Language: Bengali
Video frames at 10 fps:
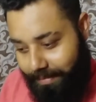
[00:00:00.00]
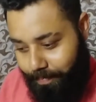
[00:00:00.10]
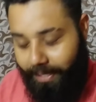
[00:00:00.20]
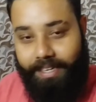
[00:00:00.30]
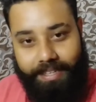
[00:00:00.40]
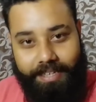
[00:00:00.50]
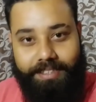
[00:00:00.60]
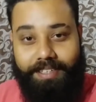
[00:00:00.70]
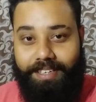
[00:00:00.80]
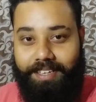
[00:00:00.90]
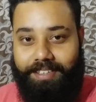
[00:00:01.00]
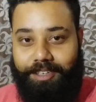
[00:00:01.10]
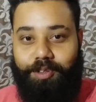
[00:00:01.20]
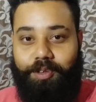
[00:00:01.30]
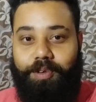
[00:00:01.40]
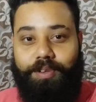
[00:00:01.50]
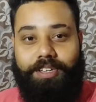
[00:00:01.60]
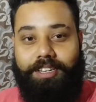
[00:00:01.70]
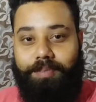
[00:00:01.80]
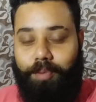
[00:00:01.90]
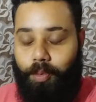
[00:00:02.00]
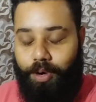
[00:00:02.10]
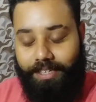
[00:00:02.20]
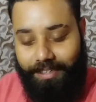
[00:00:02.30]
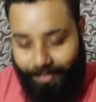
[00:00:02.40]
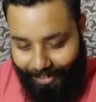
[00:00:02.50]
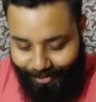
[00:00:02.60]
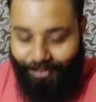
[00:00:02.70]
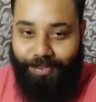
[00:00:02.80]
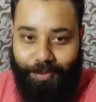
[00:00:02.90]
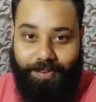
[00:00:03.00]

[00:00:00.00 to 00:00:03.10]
পাইয়ে দিয়েছে তার জন্য প্রভুর কাছে আমরা কৃতজ্ঞ